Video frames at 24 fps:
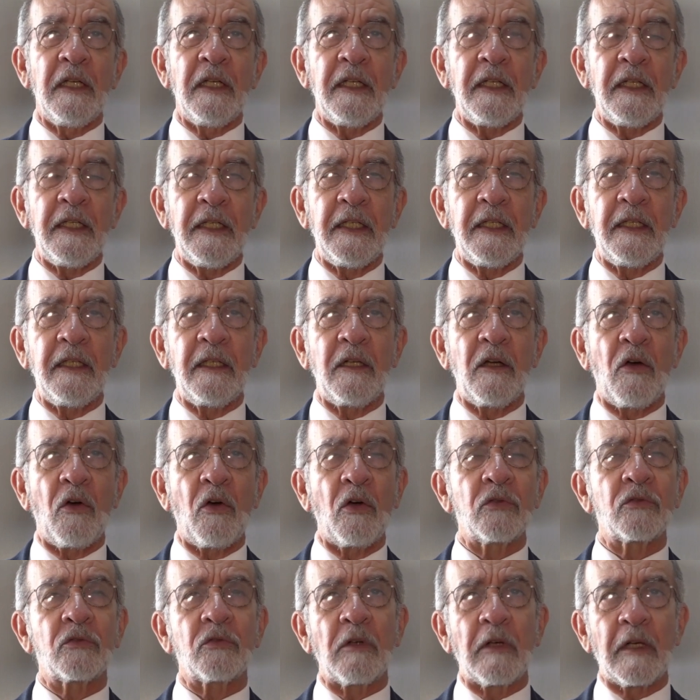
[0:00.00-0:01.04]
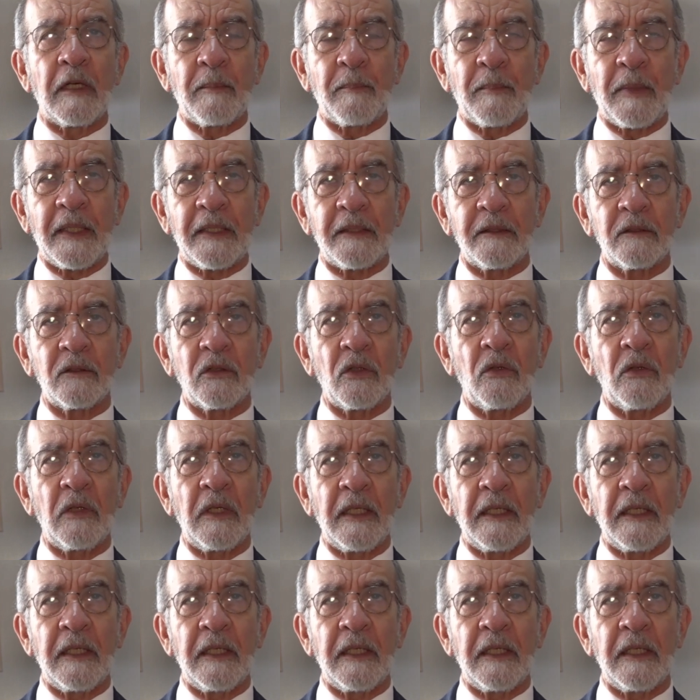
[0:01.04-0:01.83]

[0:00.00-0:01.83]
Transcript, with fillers: Y otro elemento